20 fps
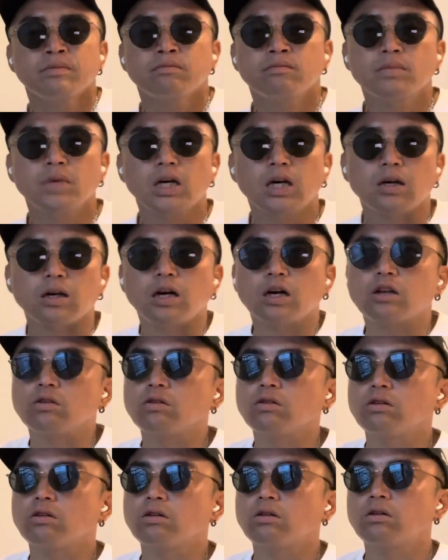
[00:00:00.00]
まあ、あ
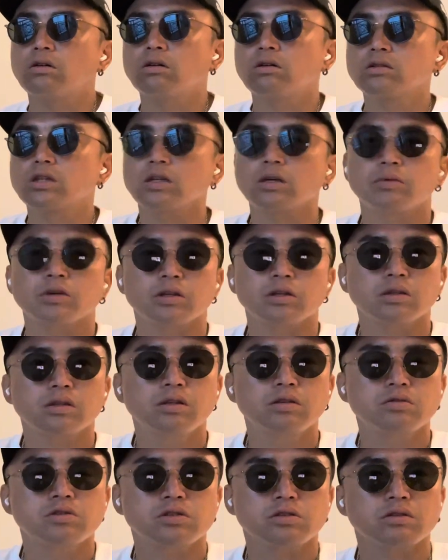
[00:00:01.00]
の例えば
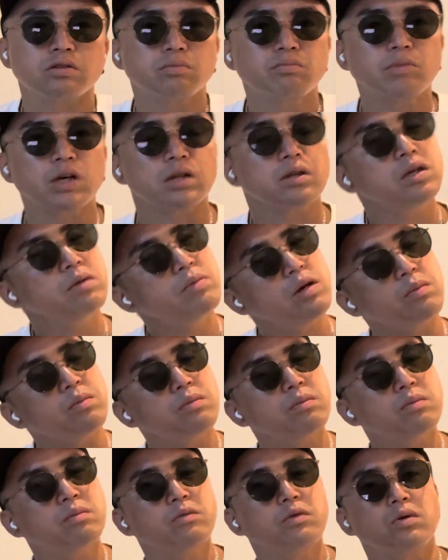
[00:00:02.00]
九州、まあ、今
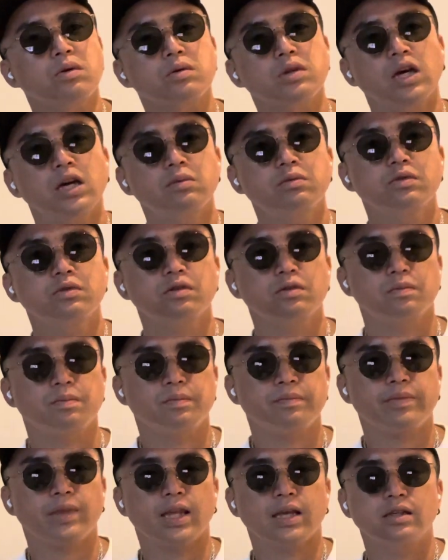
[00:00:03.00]
もうだいぶ
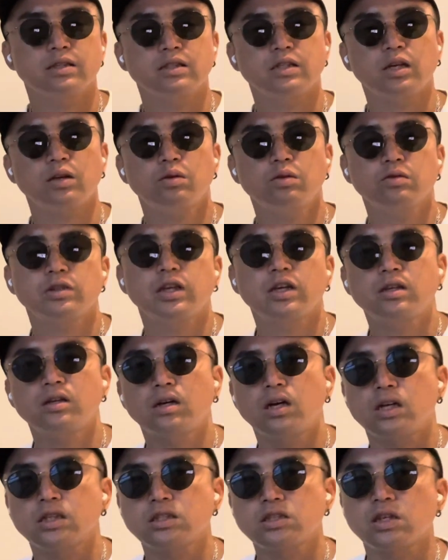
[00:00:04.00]
全国展
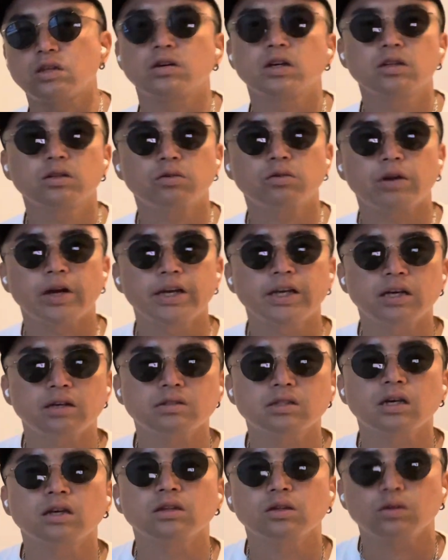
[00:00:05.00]
開してるのかなトライアル
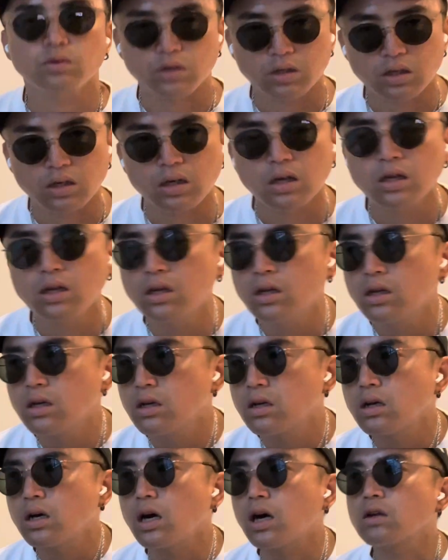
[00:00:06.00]
さんとか
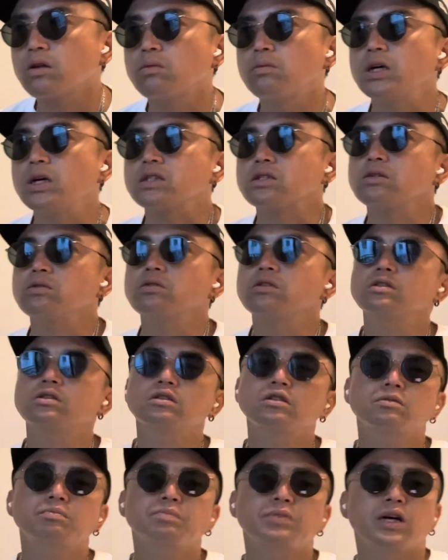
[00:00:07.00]
あの、まあ、その
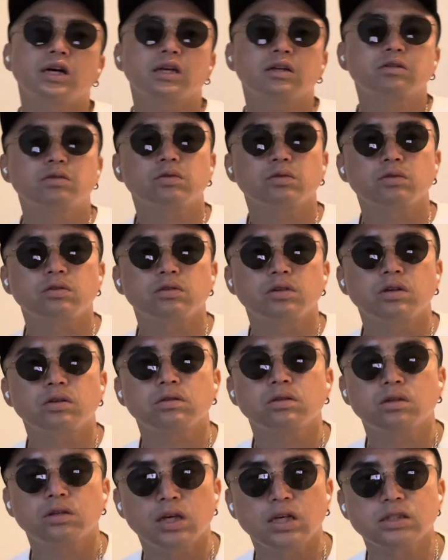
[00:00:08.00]
スーパー行くことによっ
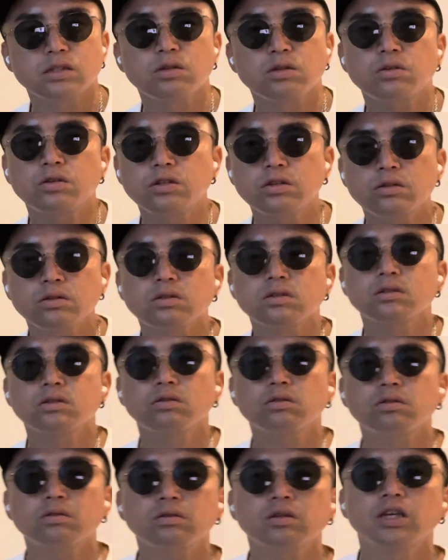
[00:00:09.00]
てそのそ
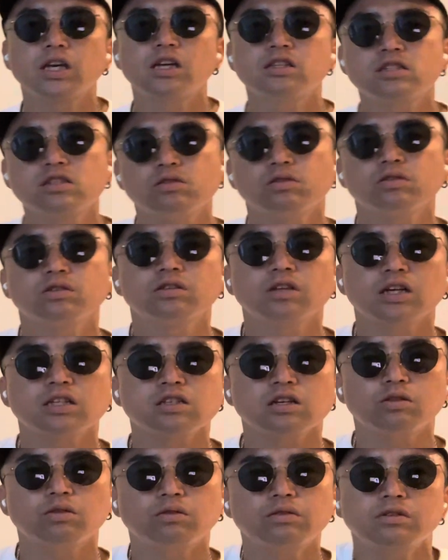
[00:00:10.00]
の現地の人たち
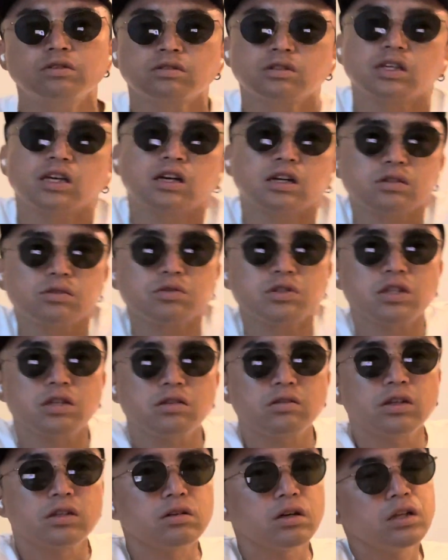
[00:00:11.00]
がどういう生活をしてる
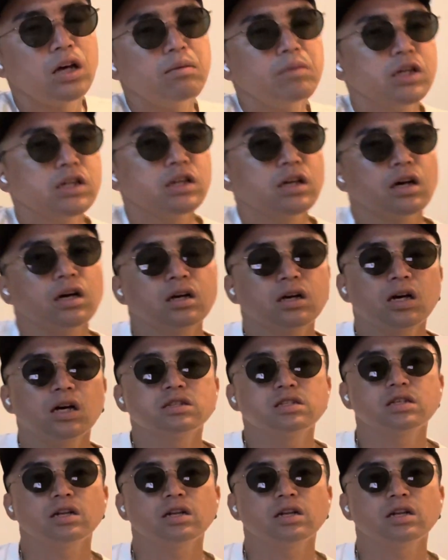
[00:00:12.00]
かとか生で感じ